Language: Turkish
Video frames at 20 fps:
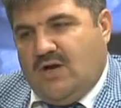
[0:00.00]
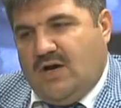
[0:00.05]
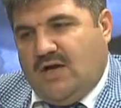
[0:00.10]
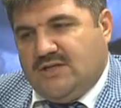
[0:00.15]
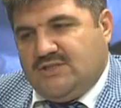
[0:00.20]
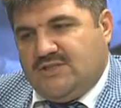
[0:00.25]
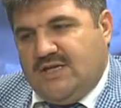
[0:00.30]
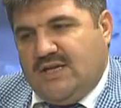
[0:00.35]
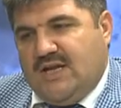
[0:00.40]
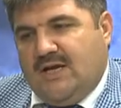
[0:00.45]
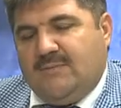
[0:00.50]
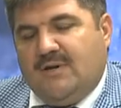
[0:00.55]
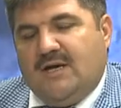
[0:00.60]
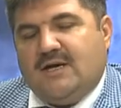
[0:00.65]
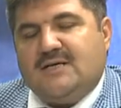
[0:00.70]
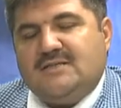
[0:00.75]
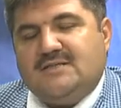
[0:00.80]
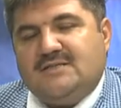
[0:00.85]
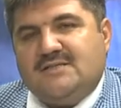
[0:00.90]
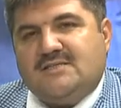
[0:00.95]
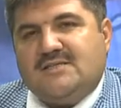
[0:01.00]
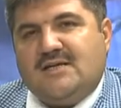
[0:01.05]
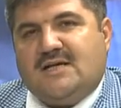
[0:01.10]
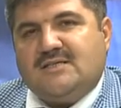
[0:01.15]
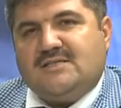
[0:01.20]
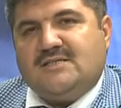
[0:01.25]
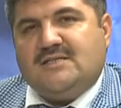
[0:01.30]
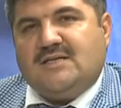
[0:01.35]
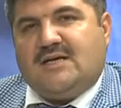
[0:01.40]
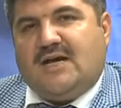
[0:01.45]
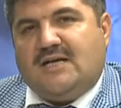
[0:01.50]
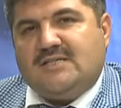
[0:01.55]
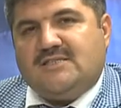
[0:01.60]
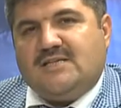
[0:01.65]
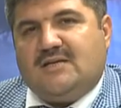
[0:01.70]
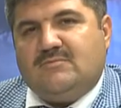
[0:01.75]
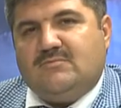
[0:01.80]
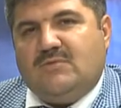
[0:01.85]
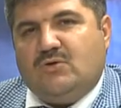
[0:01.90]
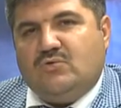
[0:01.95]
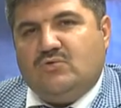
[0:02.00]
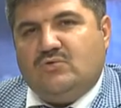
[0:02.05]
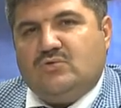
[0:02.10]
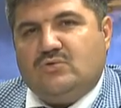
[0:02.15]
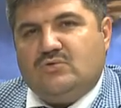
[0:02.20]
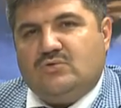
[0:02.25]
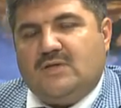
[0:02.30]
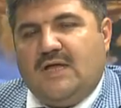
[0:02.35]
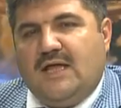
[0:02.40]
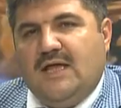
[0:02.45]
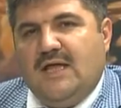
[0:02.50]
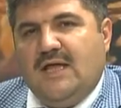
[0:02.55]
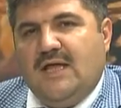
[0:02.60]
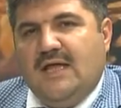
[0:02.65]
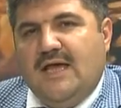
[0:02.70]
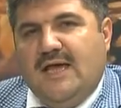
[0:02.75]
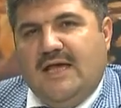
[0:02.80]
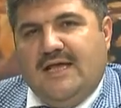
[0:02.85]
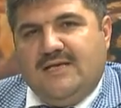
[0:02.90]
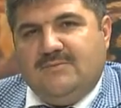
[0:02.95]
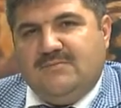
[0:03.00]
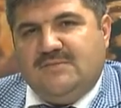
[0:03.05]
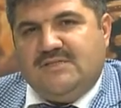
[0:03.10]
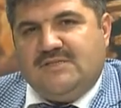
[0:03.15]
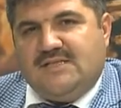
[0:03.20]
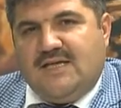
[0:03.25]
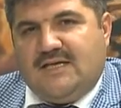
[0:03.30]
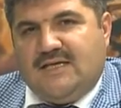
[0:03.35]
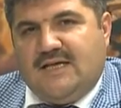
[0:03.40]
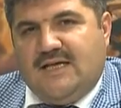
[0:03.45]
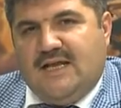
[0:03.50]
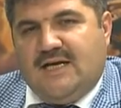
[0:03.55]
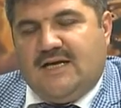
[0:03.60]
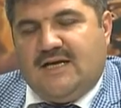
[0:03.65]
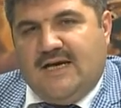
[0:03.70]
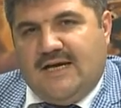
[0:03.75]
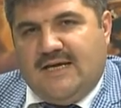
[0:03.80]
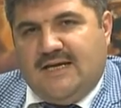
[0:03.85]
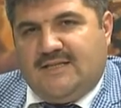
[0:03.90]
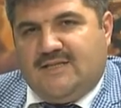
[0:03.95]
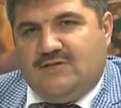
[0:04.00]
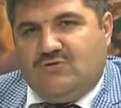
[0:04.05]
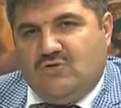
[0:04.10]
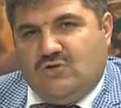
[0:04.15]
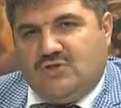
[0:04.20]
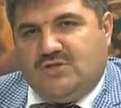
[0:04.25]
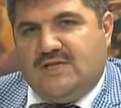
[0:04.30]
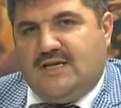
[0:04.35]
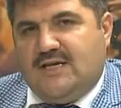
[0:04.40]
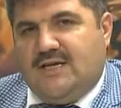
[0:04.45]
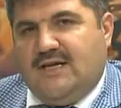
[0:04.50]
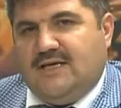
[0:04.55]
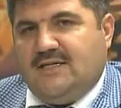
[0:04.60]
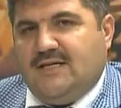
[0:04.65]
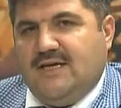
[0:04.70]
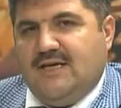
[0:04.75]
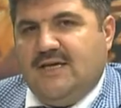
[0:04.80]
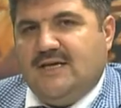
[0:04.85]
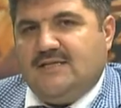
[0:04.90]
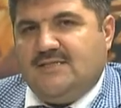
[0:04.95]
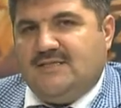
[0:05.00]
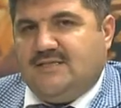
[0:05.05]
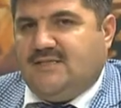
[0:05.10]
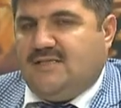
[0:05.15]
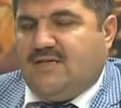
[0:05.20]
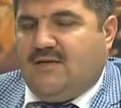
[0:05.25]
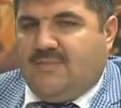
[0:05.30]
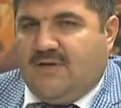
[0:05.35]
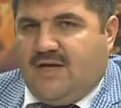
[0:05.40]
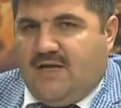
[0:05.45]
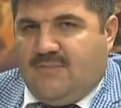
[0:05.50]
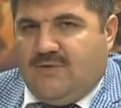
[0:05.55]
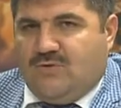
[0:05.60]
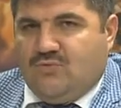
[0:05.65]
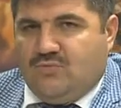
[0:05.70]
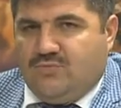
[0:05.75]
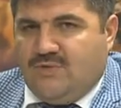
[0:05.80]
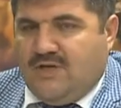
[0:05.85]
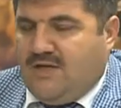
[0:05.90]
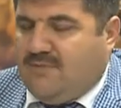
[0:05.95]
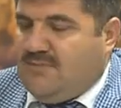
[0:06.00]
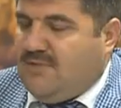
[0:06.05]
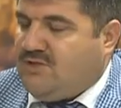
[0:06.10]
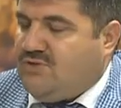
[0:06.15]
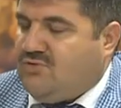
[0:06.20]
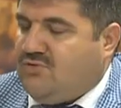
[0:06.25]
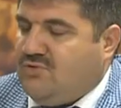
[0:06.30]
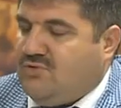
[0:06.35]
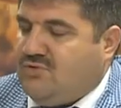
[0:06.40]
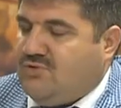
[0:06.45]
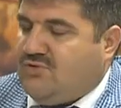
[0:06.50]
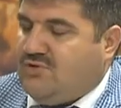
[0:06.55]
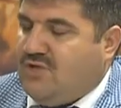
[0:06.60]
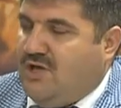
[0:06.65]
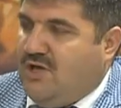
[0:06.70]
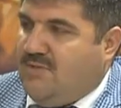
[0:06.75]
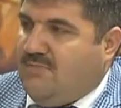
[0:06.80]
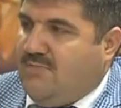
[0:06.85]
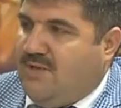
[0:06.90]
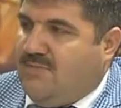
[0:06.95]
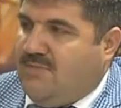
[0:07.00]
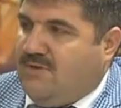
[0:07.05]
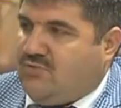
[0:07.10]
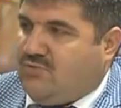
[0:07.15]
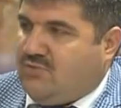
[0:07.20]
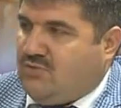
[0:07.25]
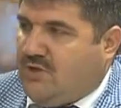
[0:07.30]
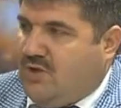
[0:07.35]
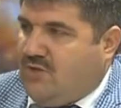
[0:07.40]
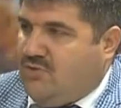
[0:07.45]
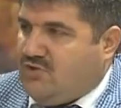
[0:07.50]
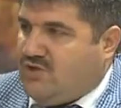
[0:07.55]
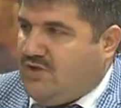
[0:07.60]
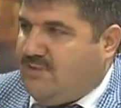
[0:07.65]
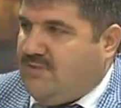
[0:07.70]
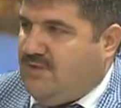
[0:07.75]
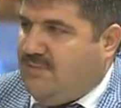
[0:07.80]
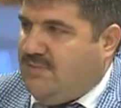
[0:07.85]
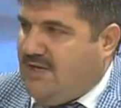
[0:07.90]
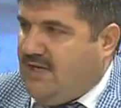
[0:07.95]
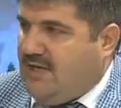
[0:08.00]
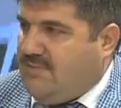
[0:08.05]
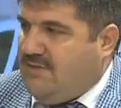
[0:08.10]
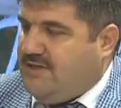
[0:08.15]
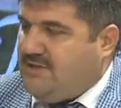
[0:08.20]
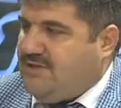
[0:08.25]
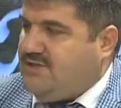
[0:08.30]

Cenab-ı Hakk'ın rızasını kazanma uğrunda elimizden gelen gayreti göstererek sizinle beraber umre yapmak istiyoruz. Mehmet Kutlay hocamla Tabii beraber arada,